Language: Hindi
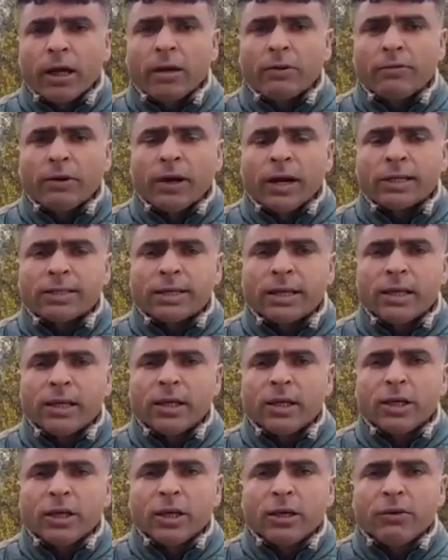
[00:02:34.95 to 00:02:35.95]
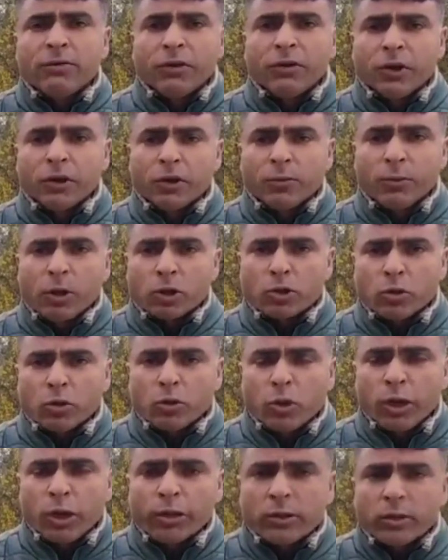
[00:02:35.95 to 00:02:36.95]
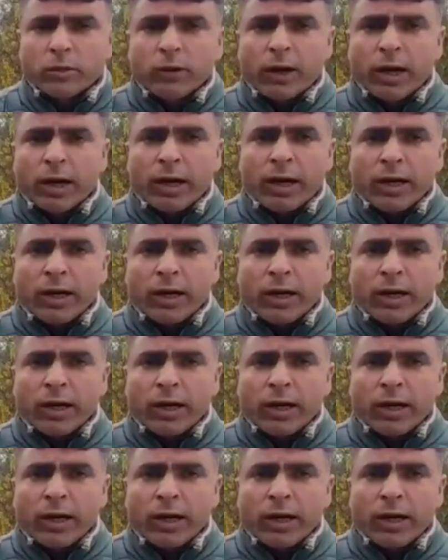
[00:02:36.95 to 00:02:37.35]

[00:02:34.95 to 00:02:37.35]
वहां से वीडियो मौसू हुए हैं तो वहाँ